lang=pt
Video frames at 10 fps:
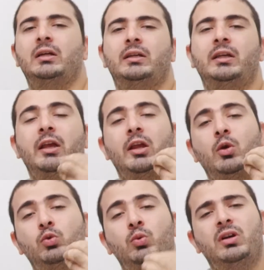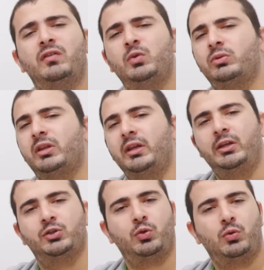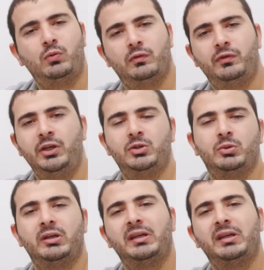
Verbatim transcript: que eu nunca vi um texto ou um vídeo